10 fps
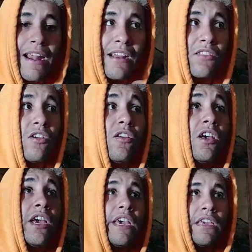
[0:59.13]
y todo,
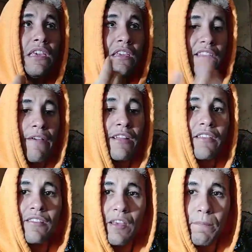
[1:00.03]
y Isabel se
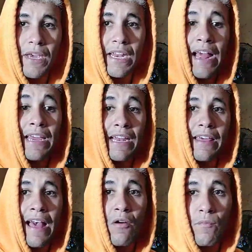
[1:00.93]
desespera y le
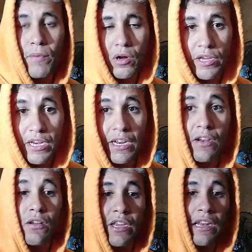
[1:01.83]
da un poco de
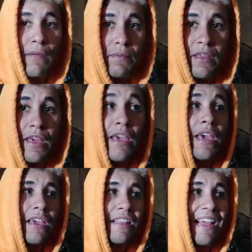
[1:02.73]
dinero y le pide
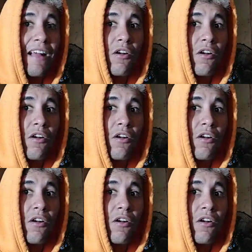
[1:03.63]
que tenga